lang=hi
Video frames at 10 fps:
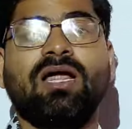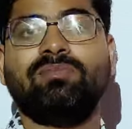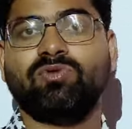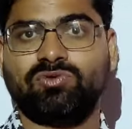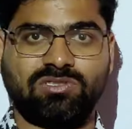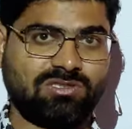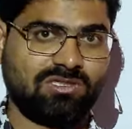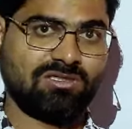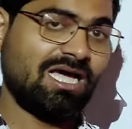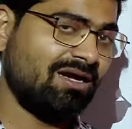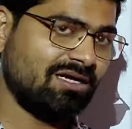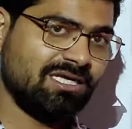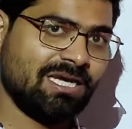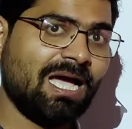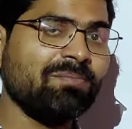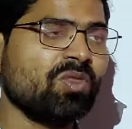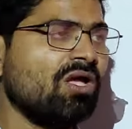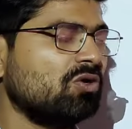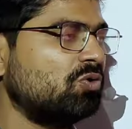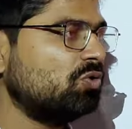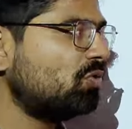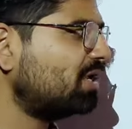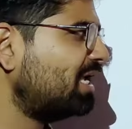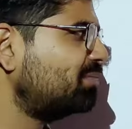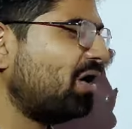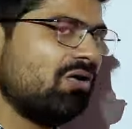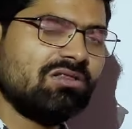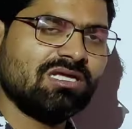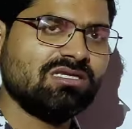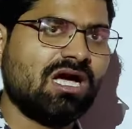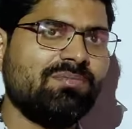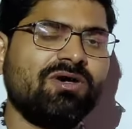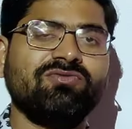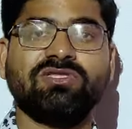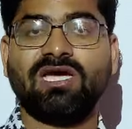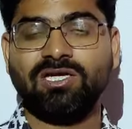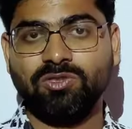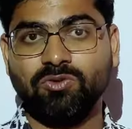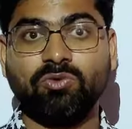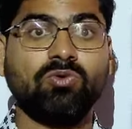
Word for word: प्राप्त होती थी ध्यान रखिएगा गुरुकुल का एक माहौल था जहाँ पर विद्यार्थी को